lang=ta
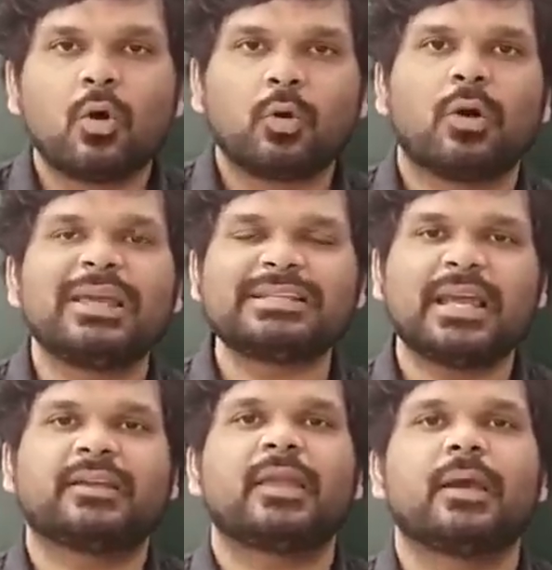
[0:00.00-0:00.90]
ஒரு ஒளி
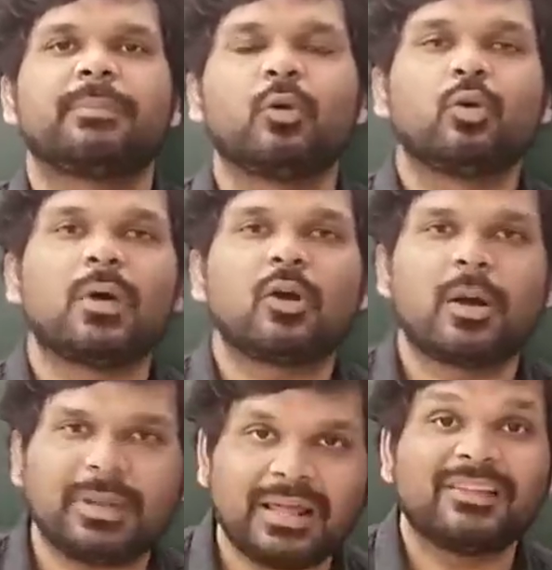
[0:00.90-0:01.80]
சேர்க்கை எப்படி
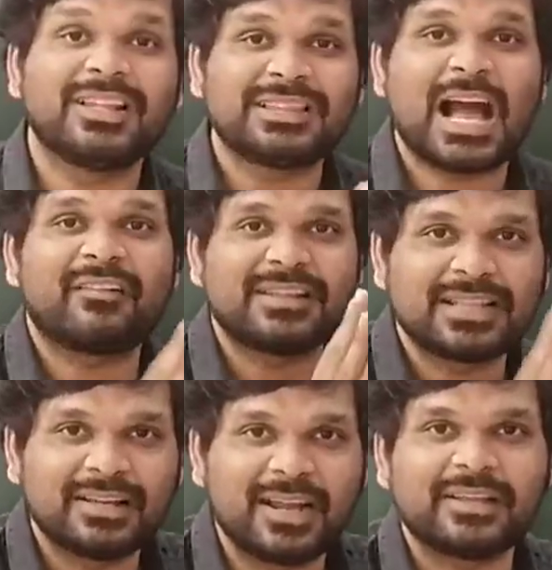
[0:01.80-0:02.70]
உருவாகும் அப்படின்னா இது வந்து தாவர
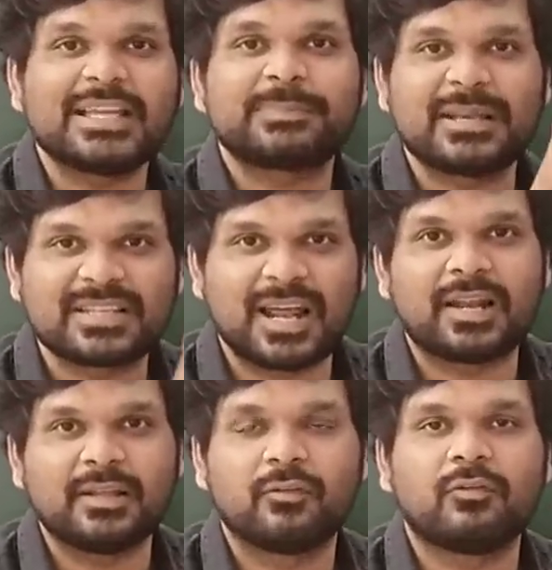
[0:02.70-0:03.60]
செல்களுக்கே
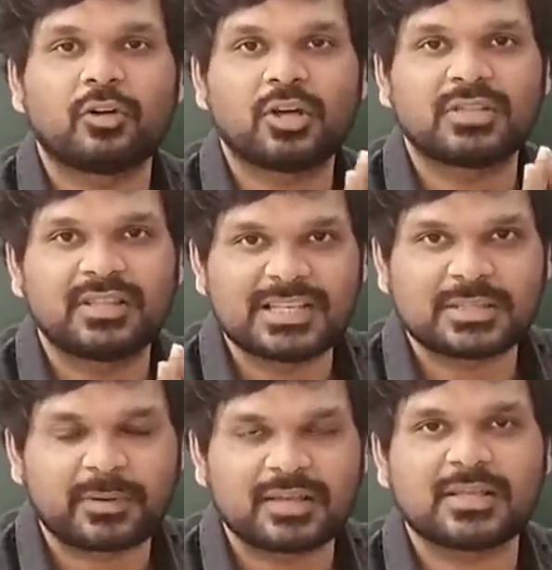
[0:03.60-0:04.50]
ஸ்பெஷலானது
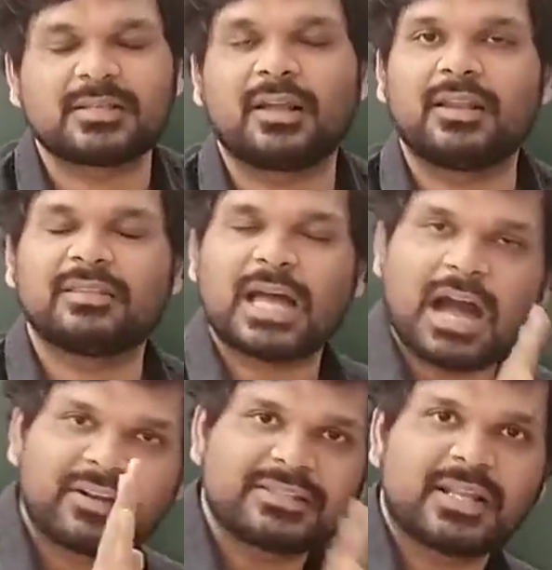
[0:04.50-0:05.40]
ஃபோட்டோசிந்தசிஸ் ப்ராசஸ்ங்கிறது
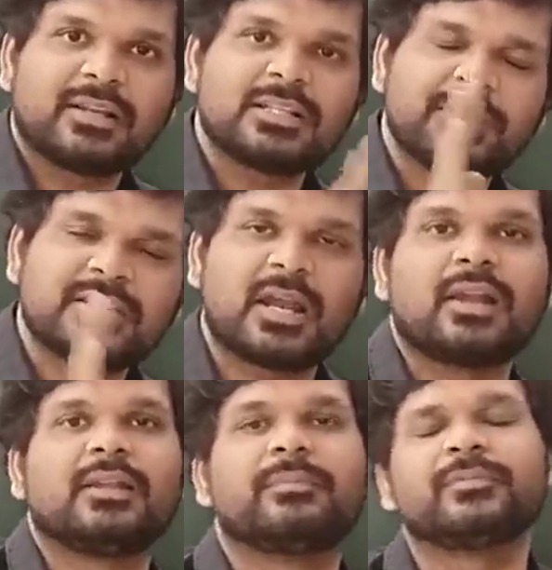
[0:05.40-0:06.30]
தாவர செல்லுக்கு
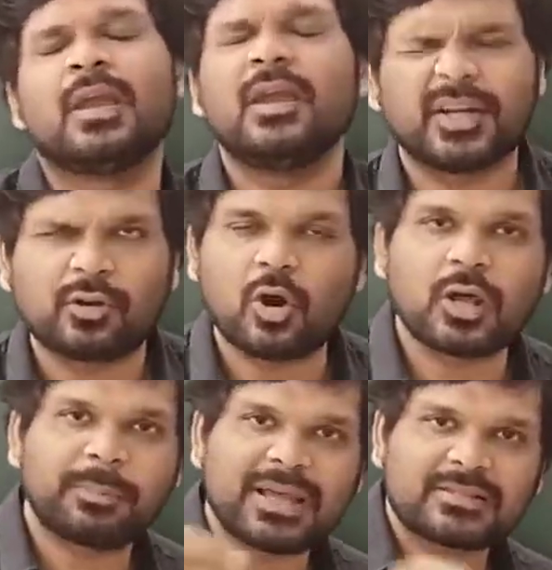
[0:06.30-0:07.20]
ஸ்பெஷலானது இந்த
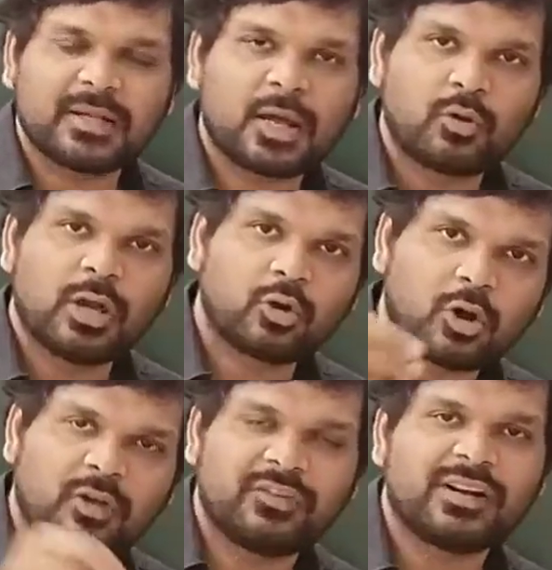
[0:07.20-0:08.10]
குளோரோபிளாஸ்ட்ல இருக்கக்கூடிய
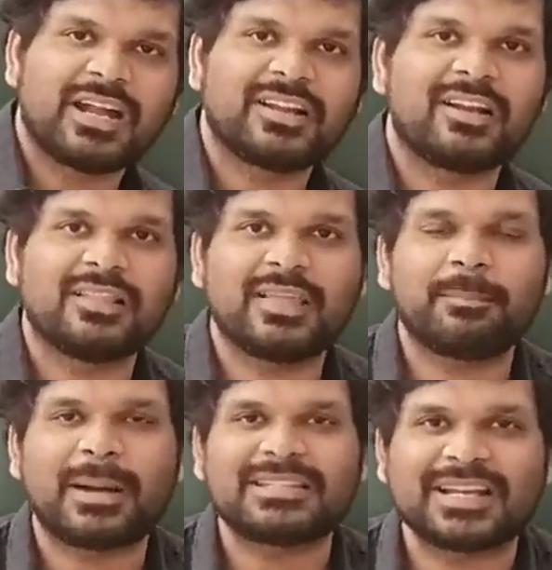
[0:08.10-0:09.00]
குளோரோஃபில் கண்டென்ட்னால
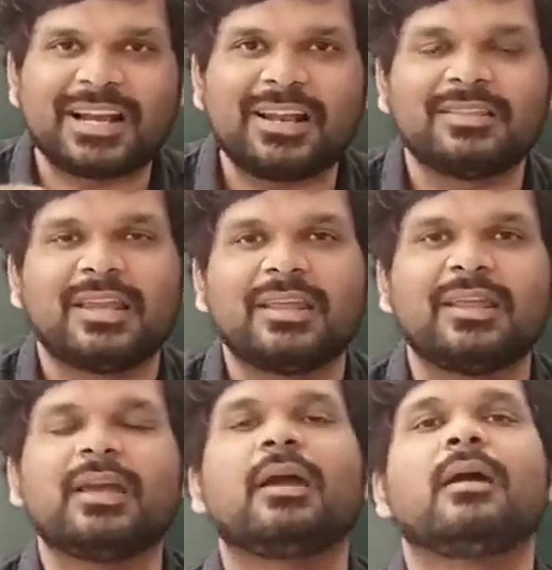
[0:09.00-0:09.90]
தான் பச்சை கலரில்
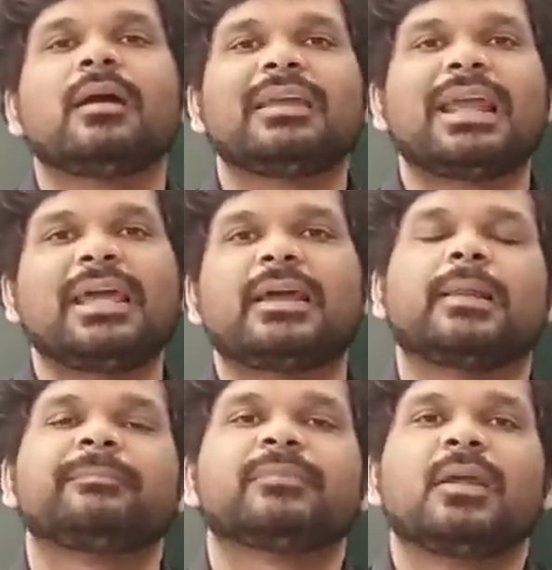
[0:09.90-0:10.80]
தெரியுது
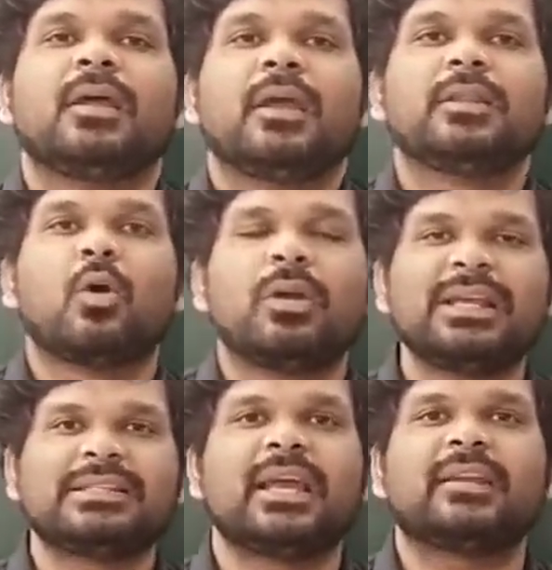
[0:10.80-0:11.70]
இலைகள் இந்த
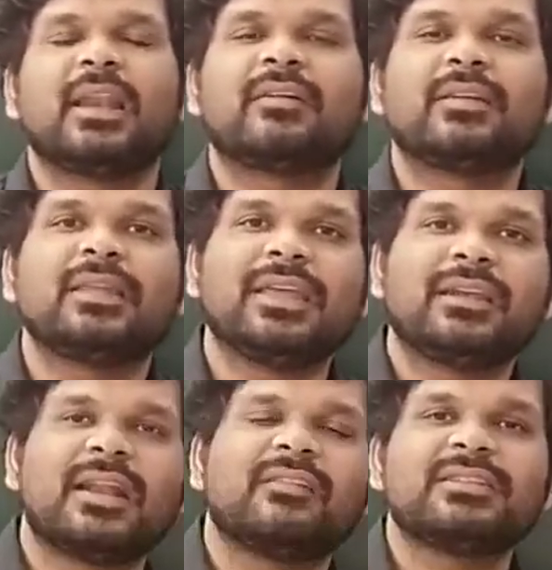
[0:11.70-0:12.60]
ஒளி சேர்க்கையில் வந்து
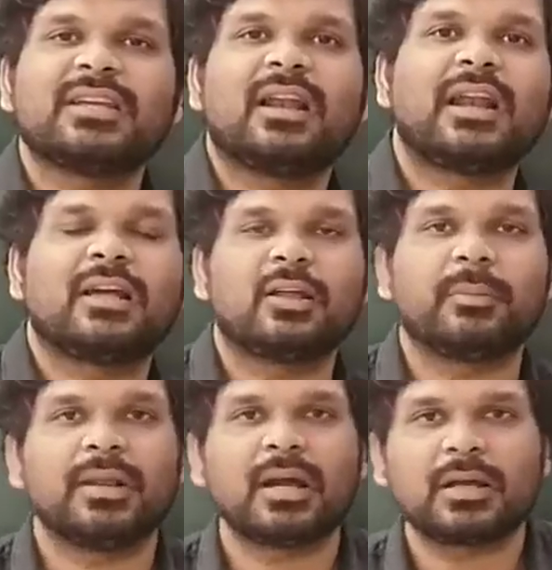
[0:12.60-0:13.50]
என்னென்ன விஷயம்லாம் நடக்குது
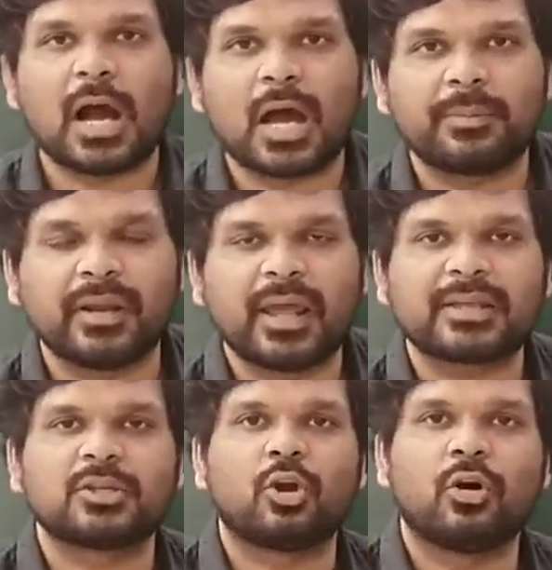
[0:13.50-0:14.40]
அப்படின்னா கார்பன் டை
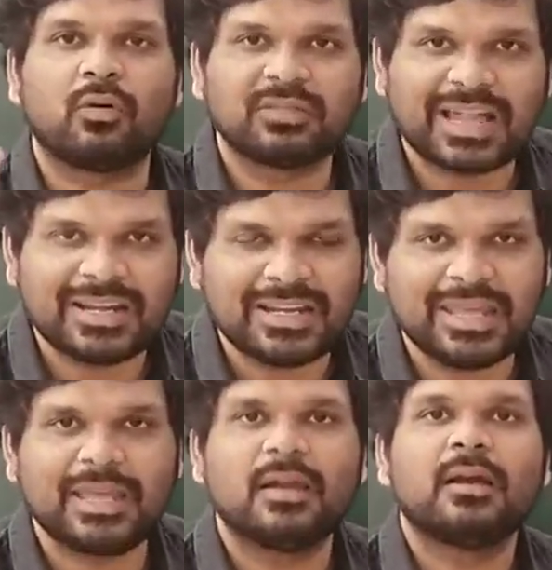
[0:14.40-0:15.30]
ஆக்சைடும்
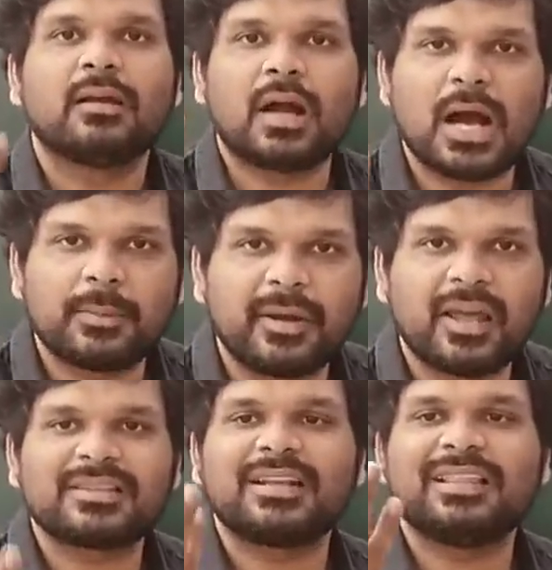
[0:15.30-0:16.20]
தண்ணி கார்பன்
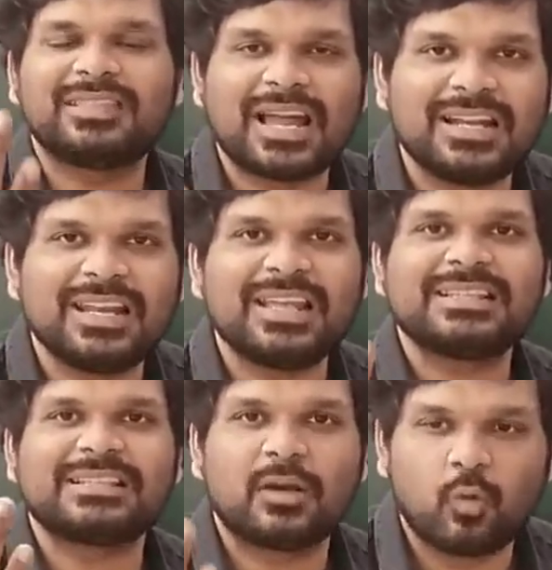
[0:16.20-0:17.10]
டை ஆக்சைடு தண்ணி
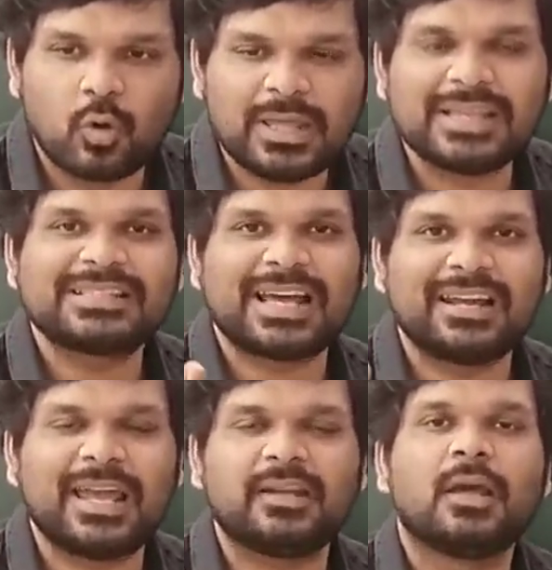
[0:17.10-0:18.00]
ஒளி
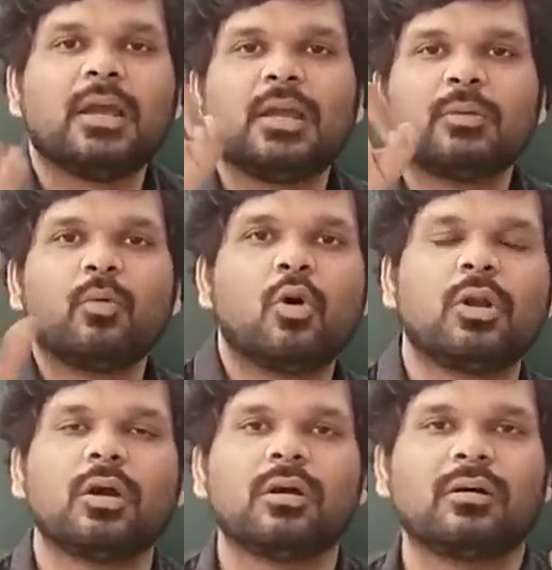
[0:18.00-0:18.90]
சன்லைட் இது
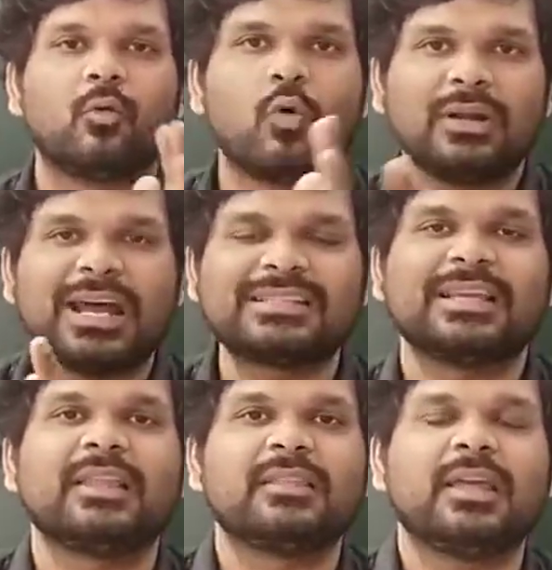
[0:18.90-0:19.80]
மூணும் ஒன்றா
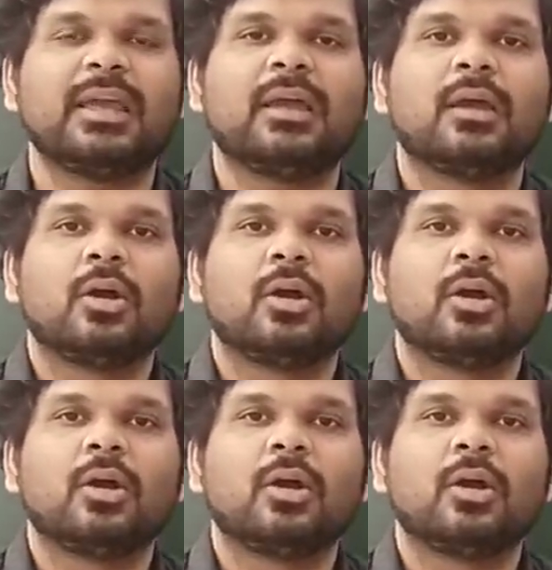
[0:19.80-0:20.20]
சேர்ந்து